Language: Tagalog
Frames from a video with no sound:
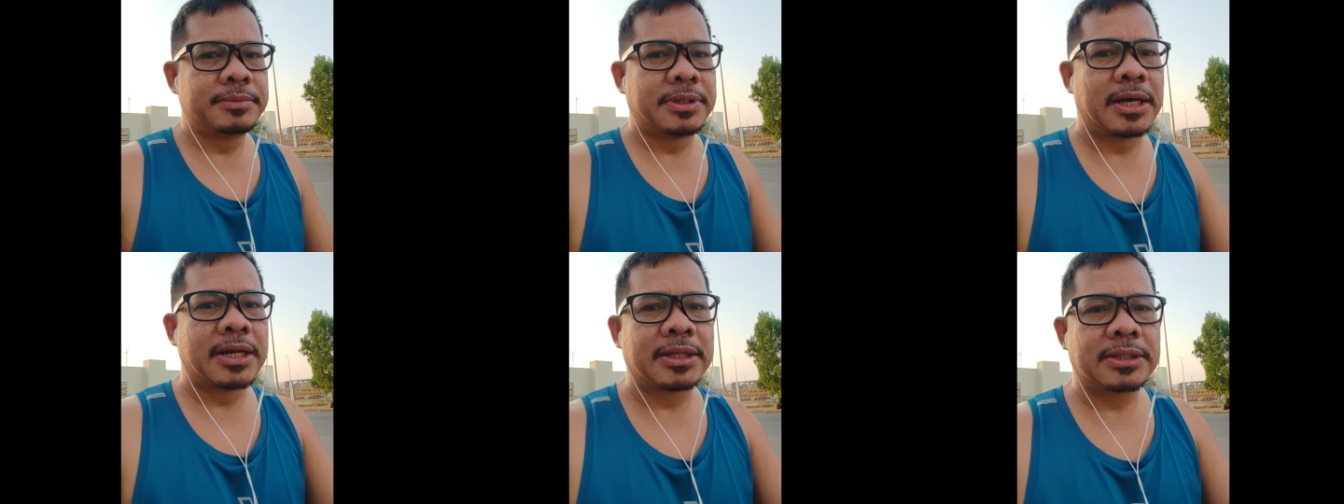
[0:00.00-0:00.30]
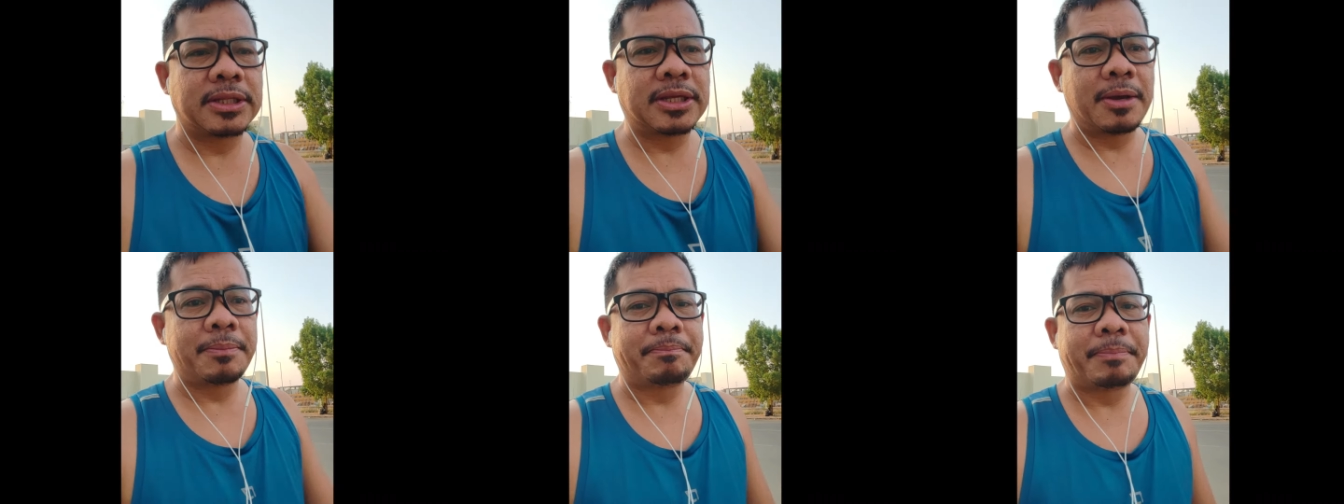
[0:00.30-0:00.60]

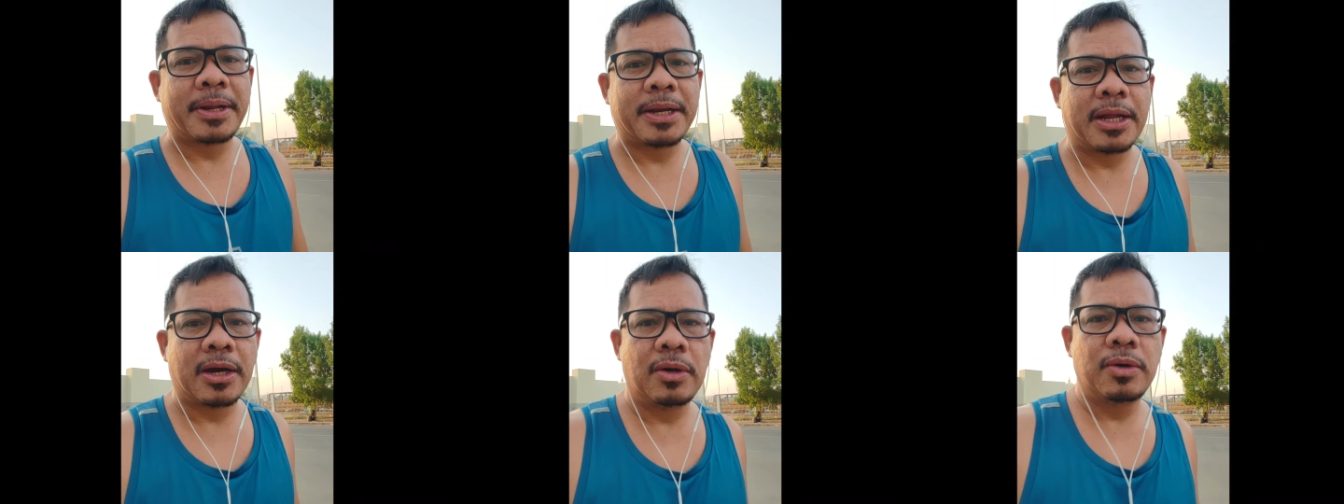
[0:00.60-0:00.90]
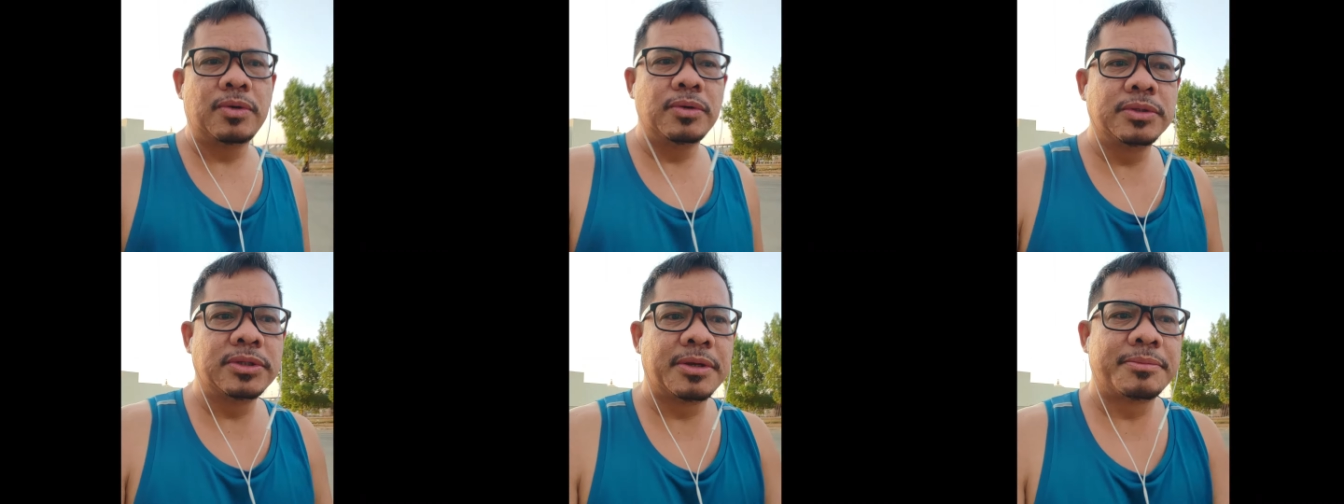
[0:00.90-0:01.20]
Darating ang
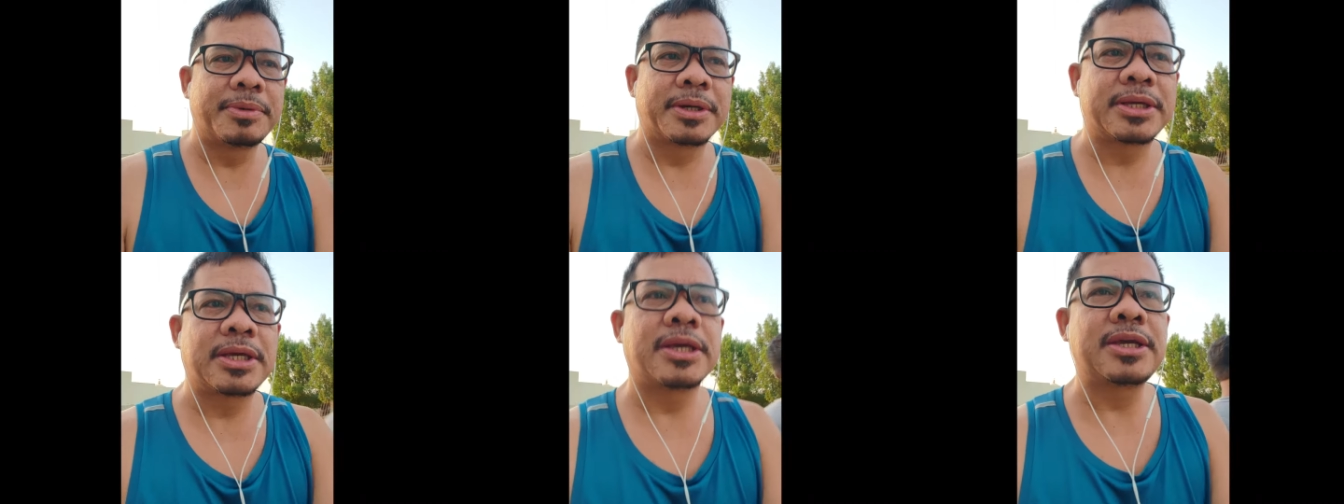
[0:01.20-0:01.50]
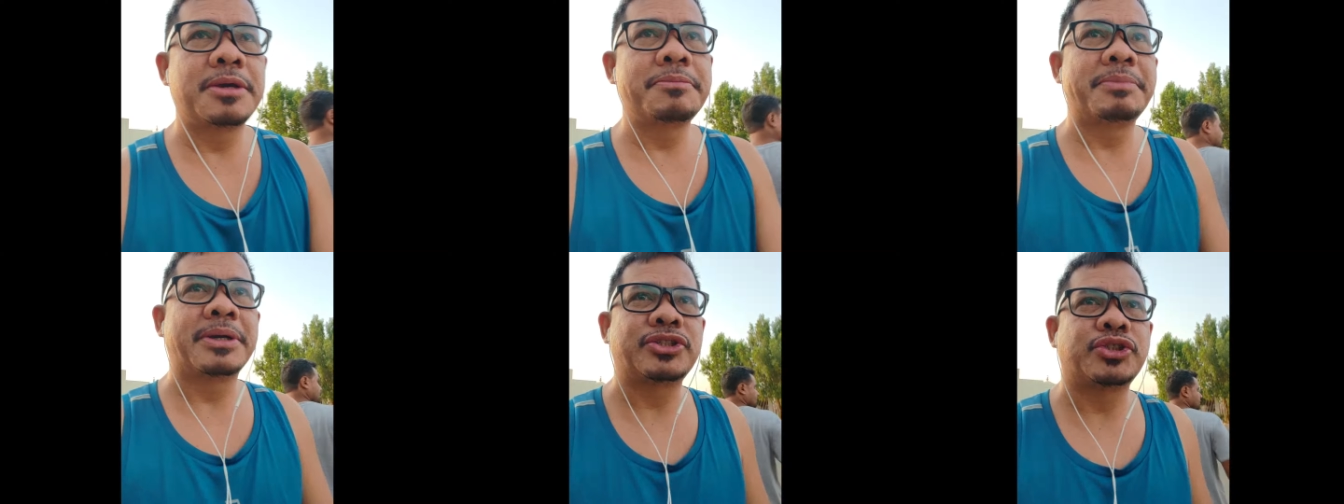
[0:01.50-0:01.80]
panahon na
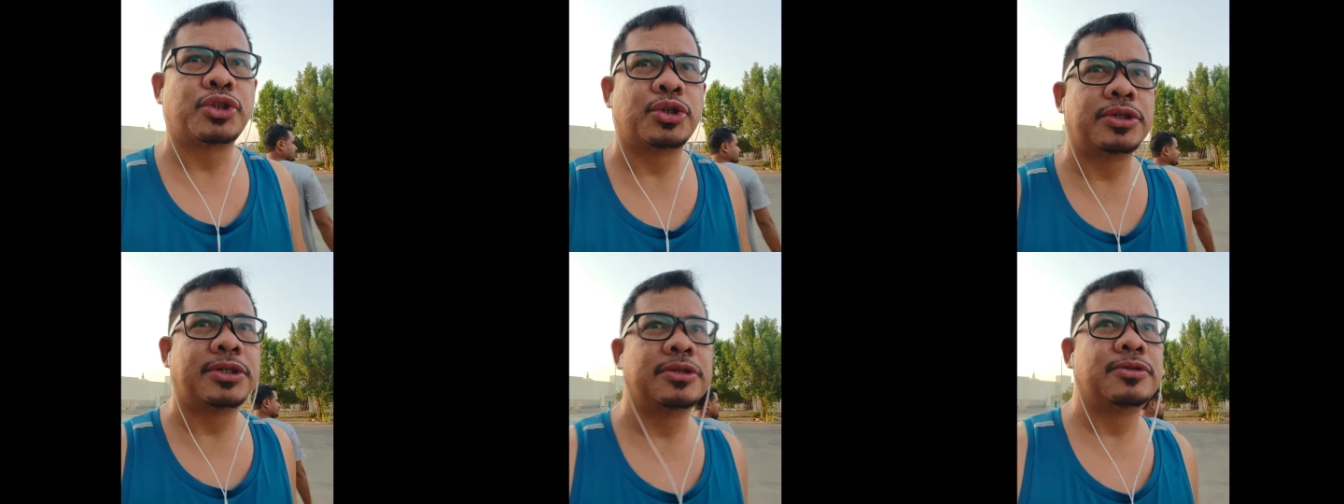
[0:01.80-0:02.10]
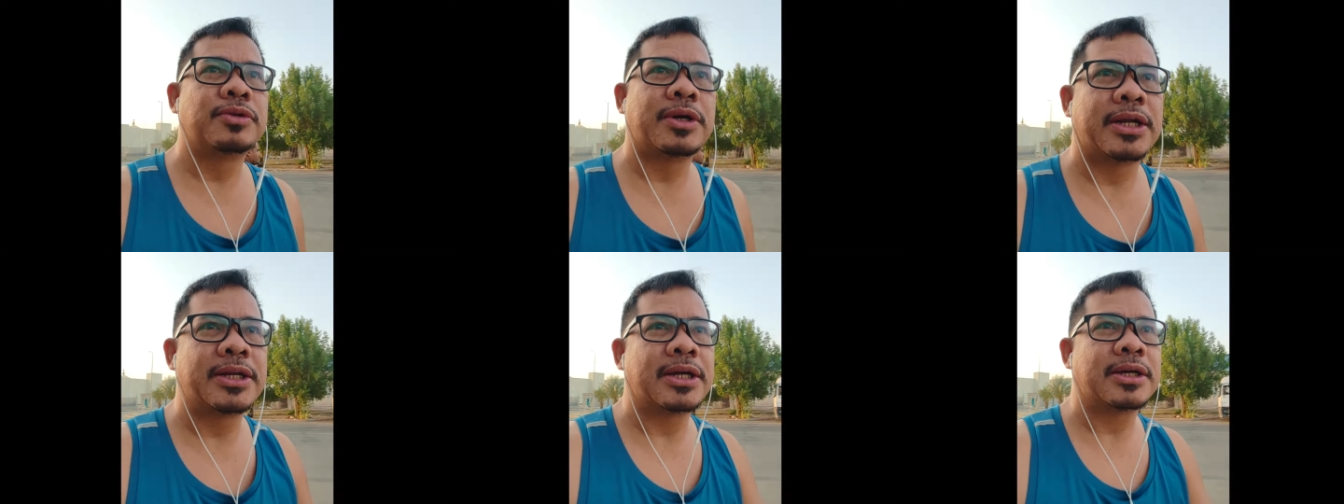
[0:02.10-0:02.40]
magiging mature
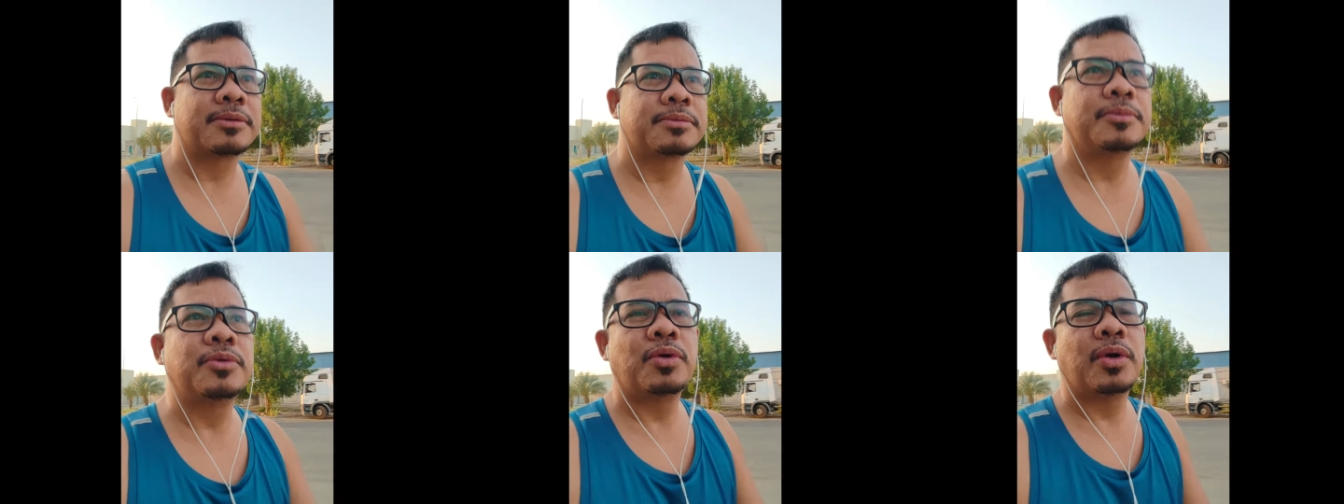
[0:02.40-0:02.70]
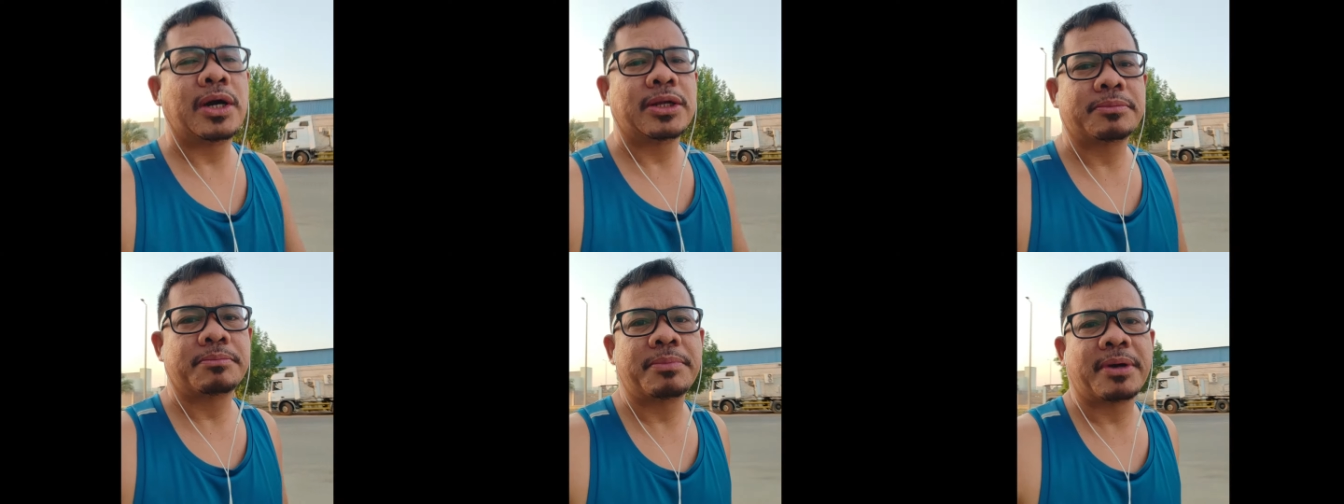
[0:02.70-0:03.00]
yung anak
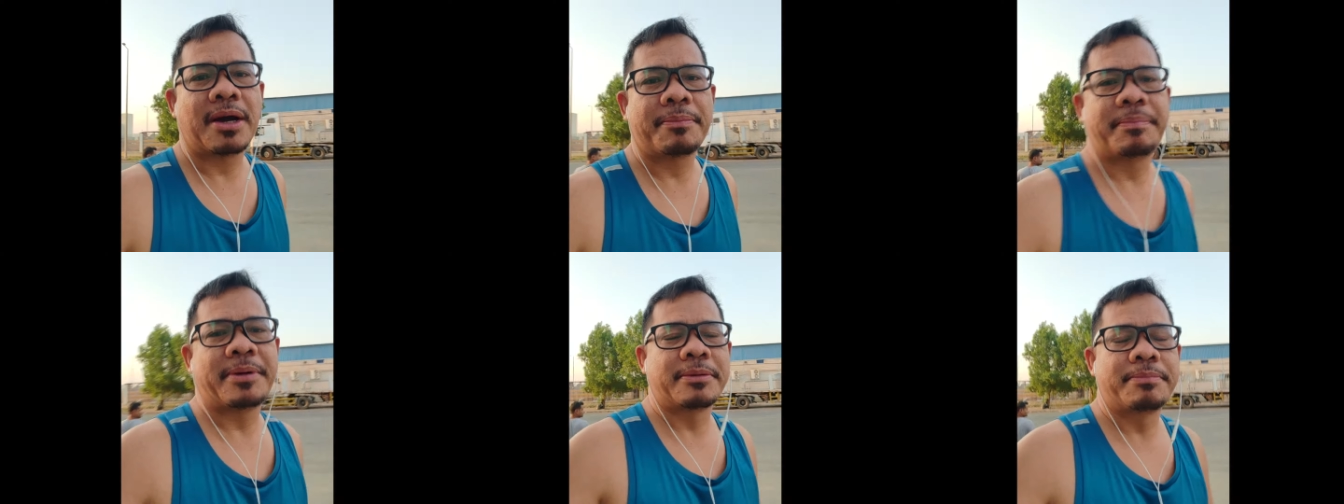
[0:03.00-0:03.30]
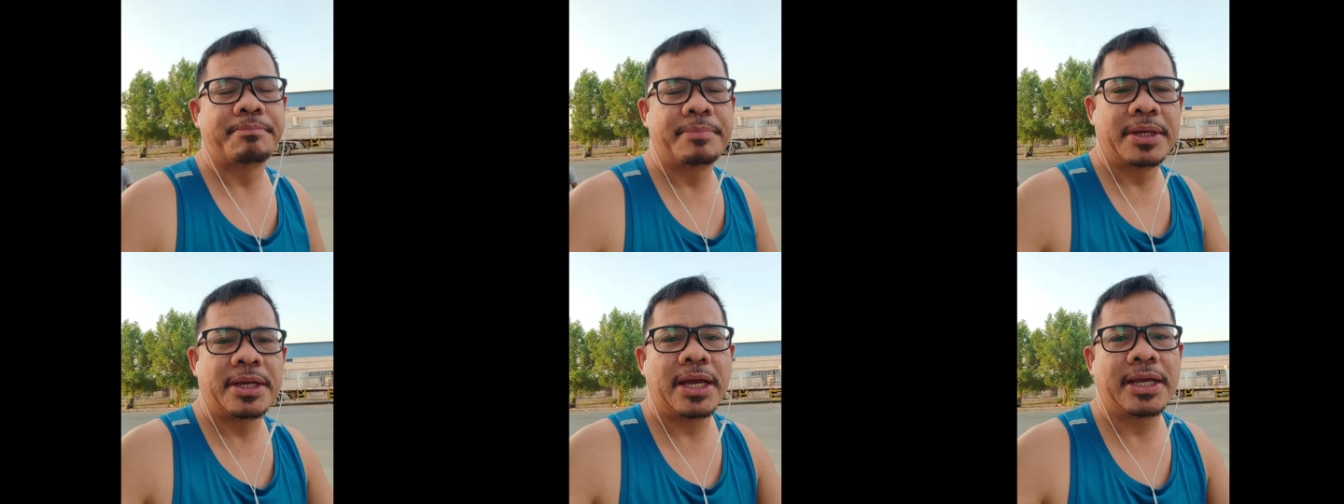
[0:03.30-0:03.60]
mo at
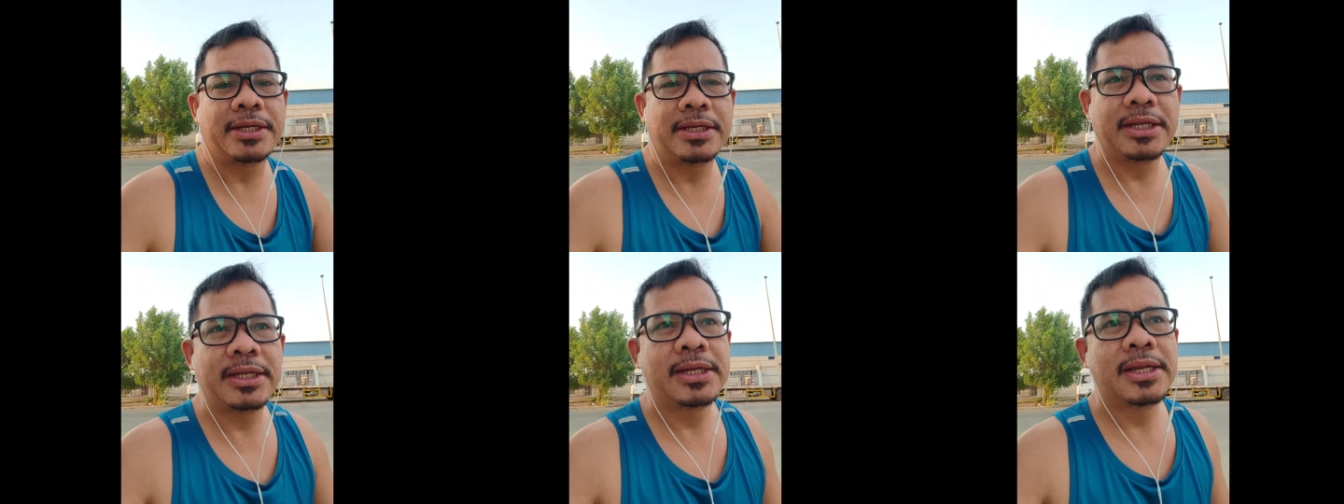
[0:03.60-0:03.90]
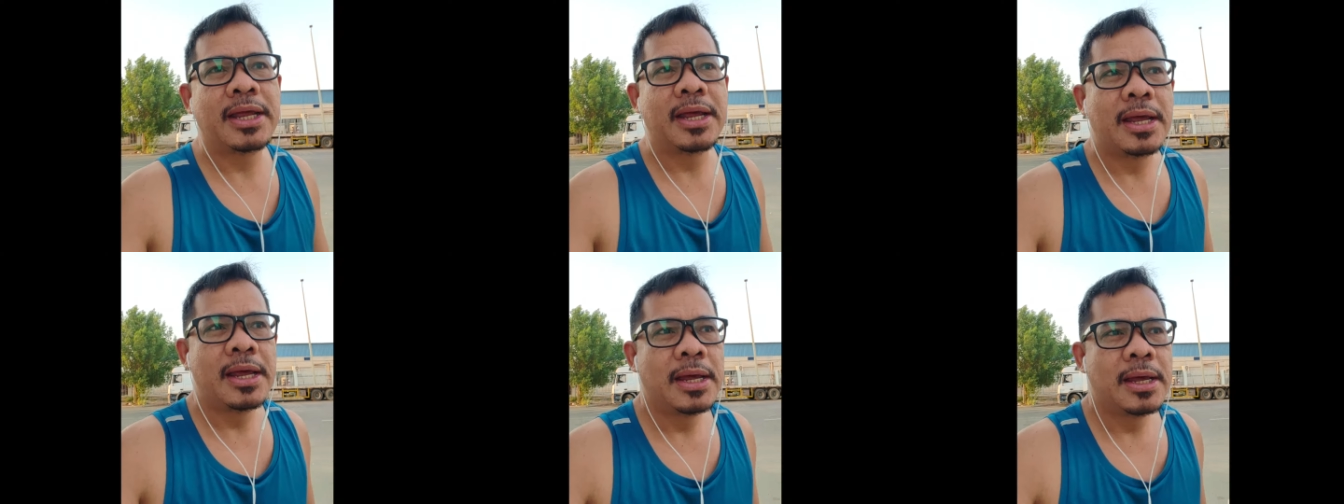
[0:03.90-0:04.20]
makapagbigay
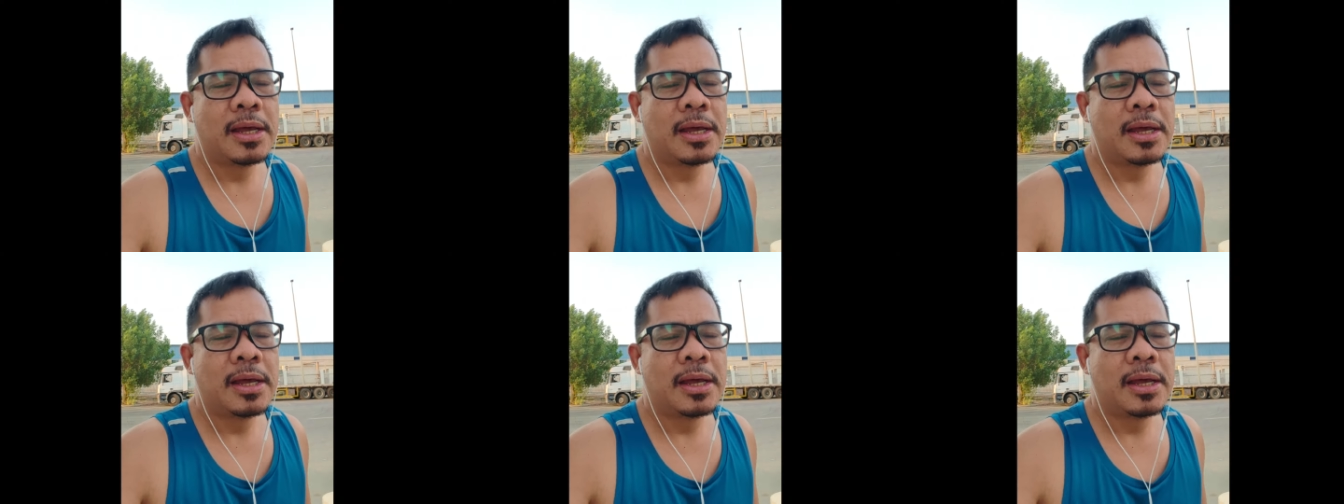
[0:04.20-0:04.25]
din